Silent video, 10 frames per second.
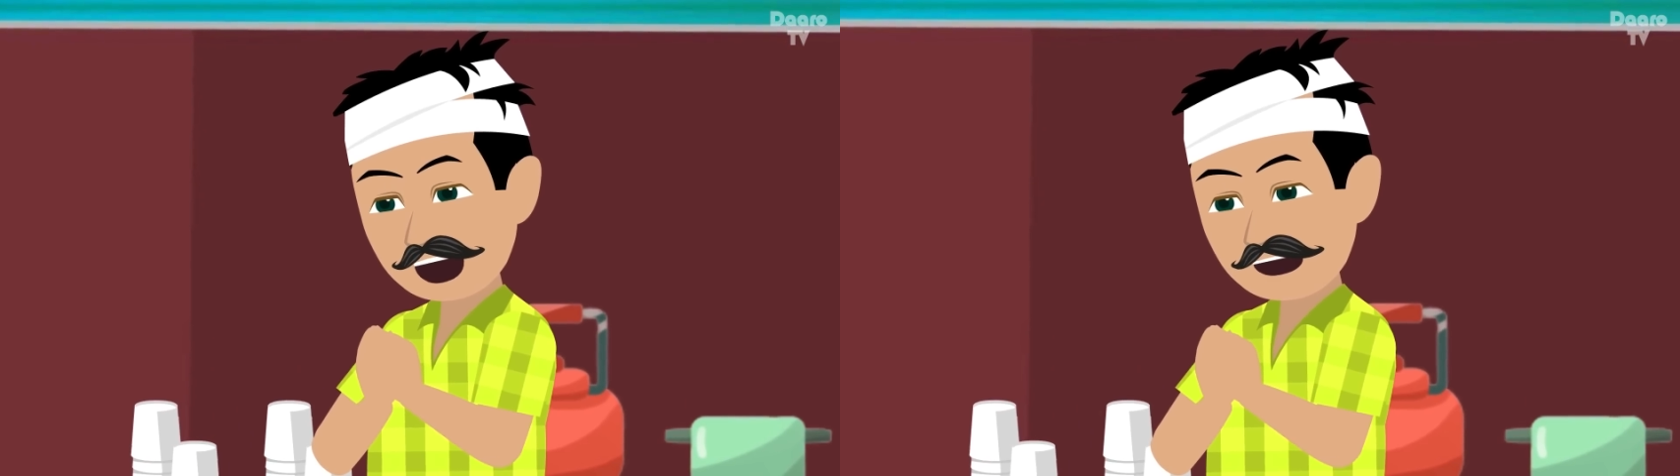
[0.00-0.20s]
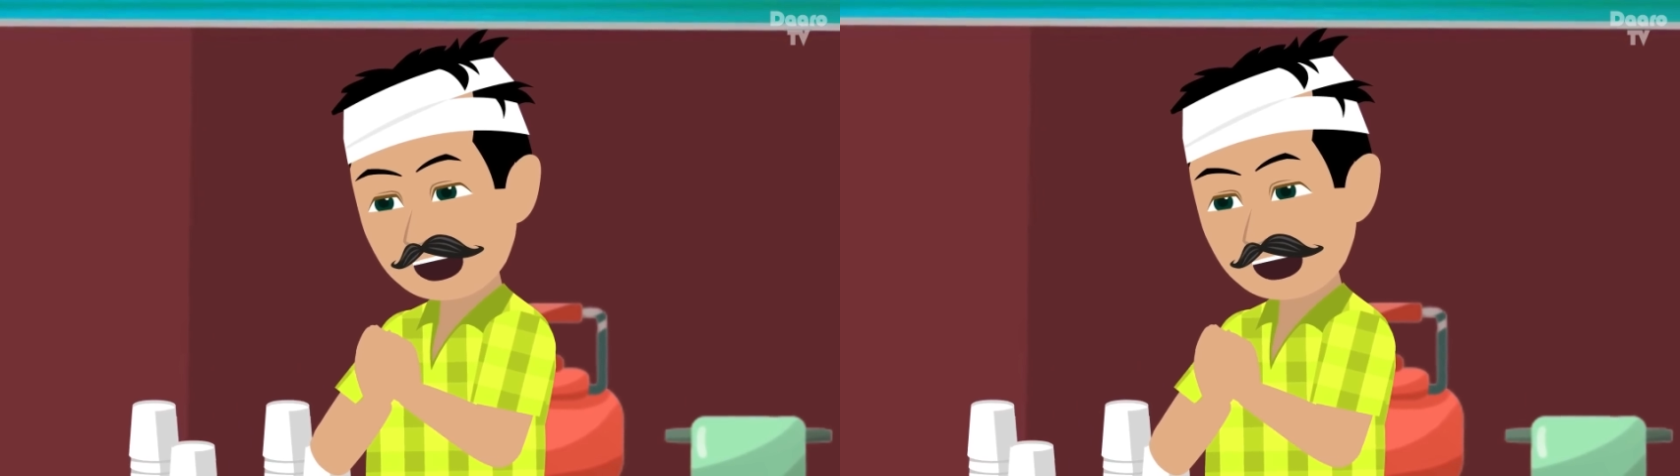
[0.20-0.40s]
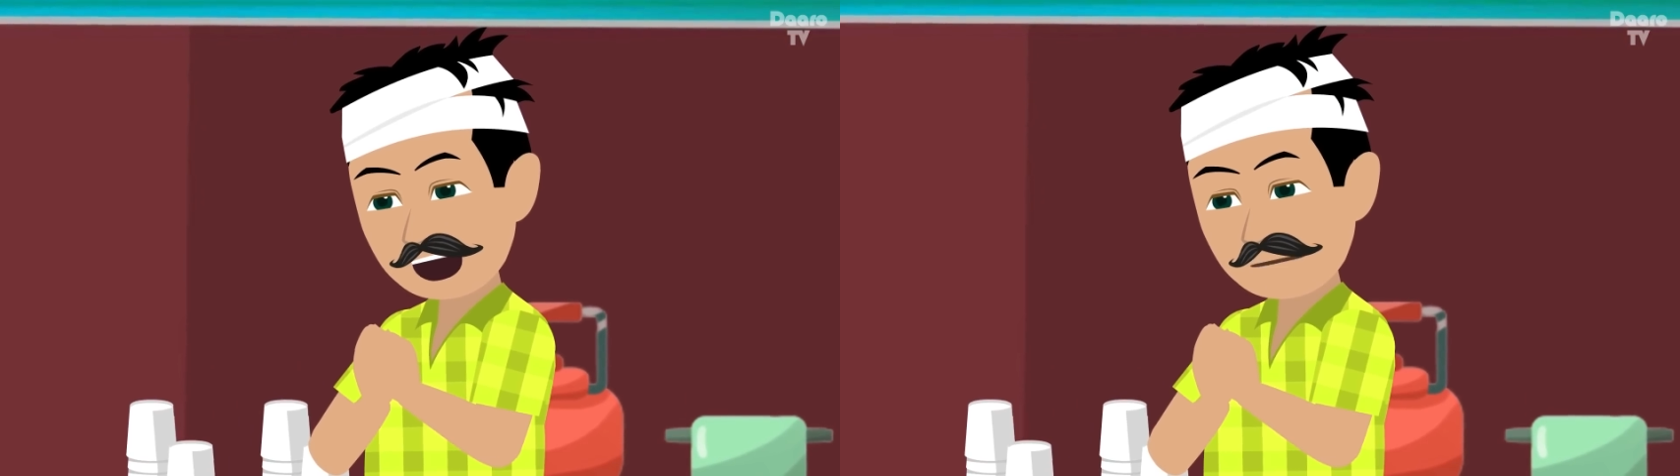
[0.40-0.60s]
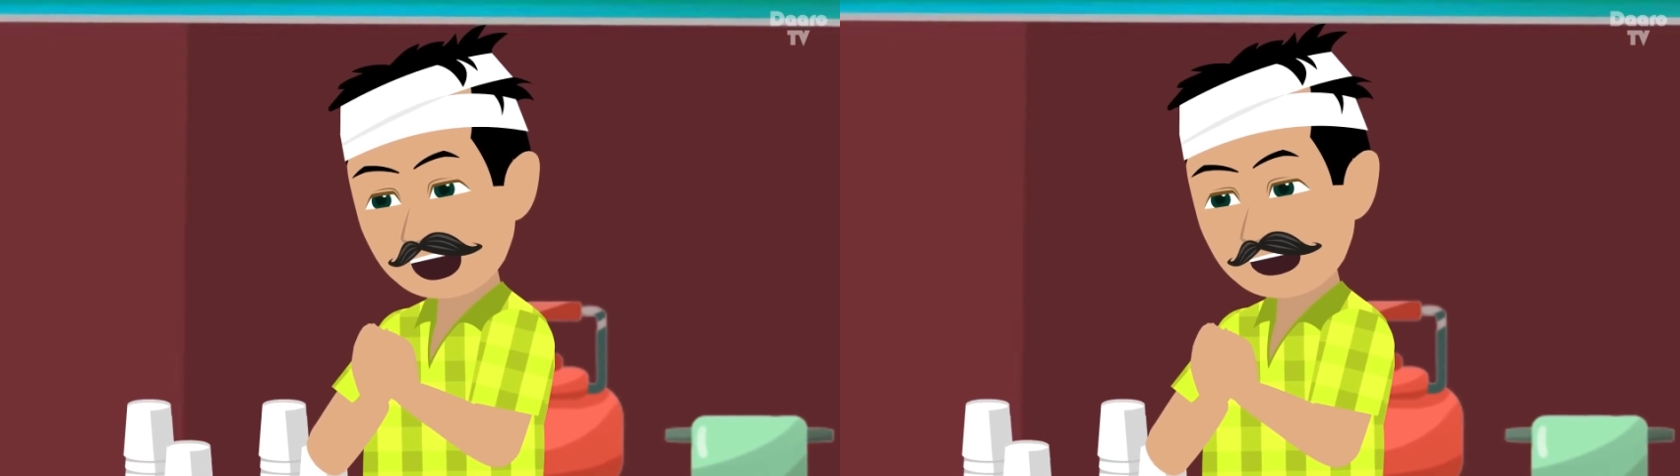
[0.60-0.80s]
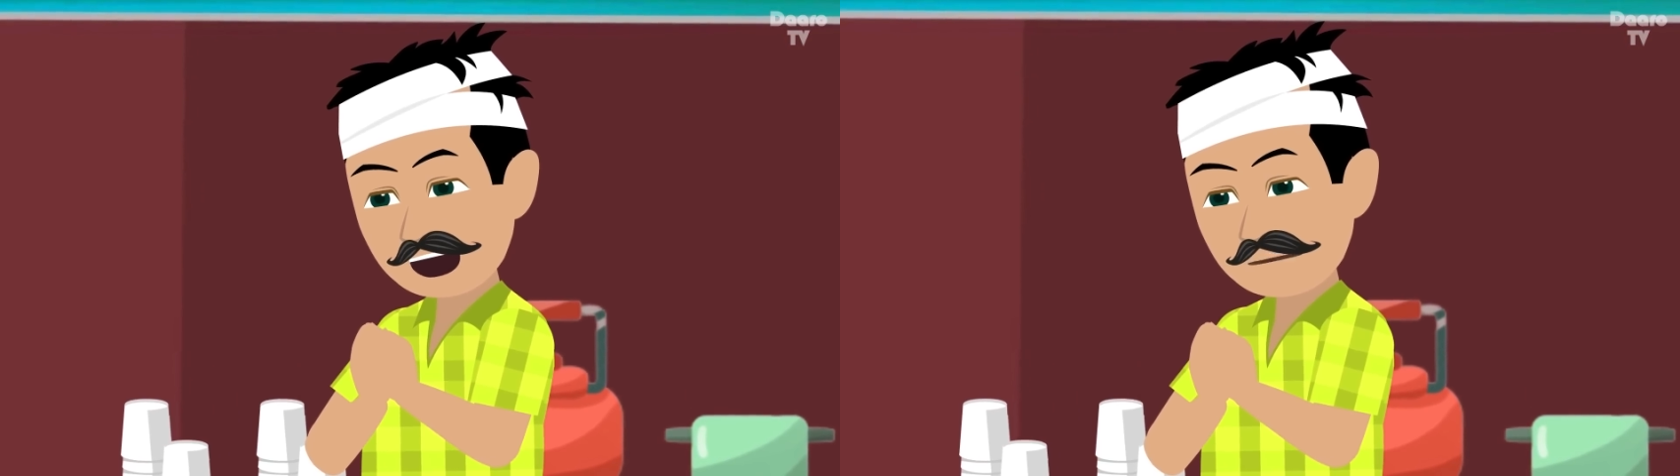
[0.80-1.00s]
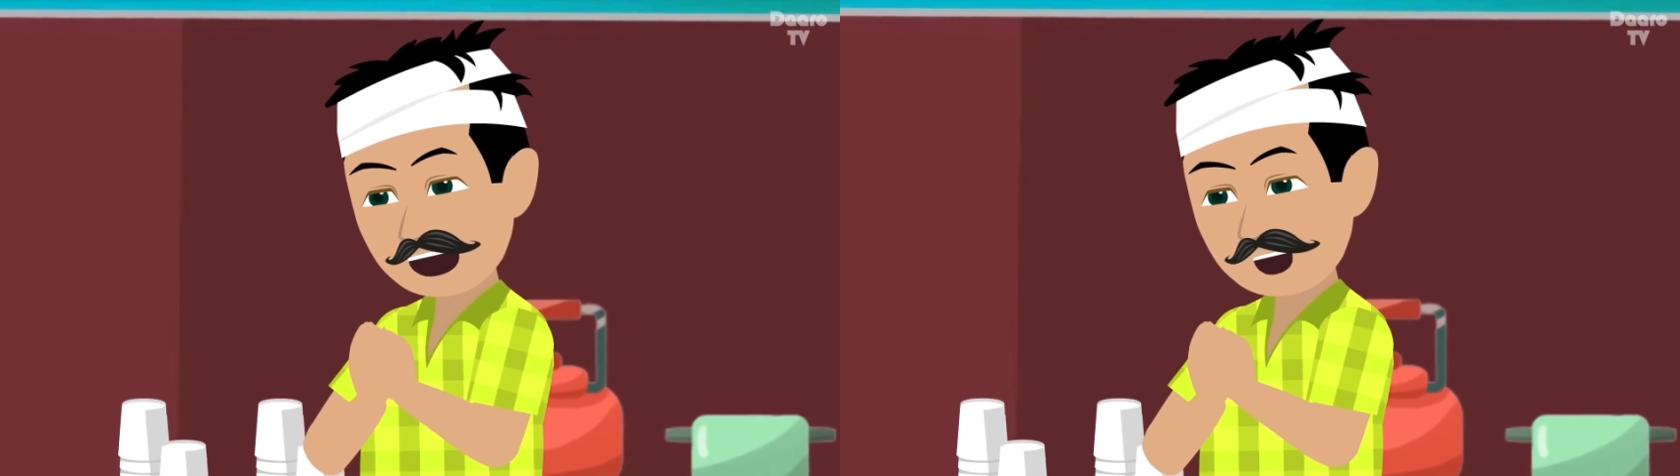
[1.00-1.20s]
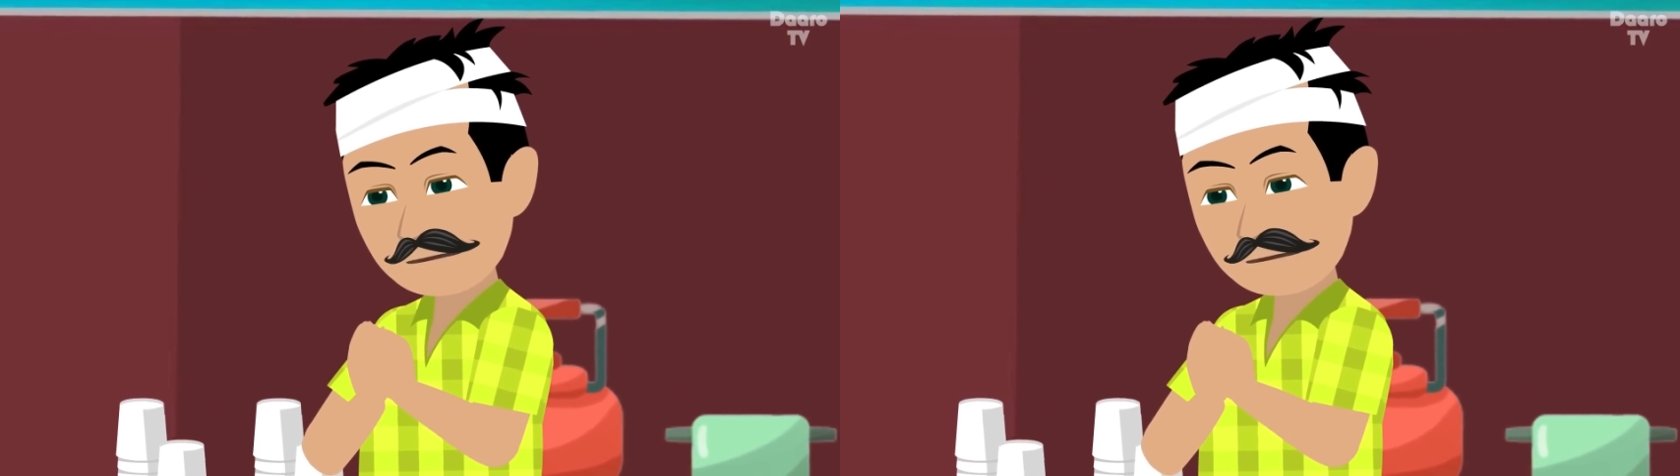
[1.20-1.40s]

बनाए रखना माता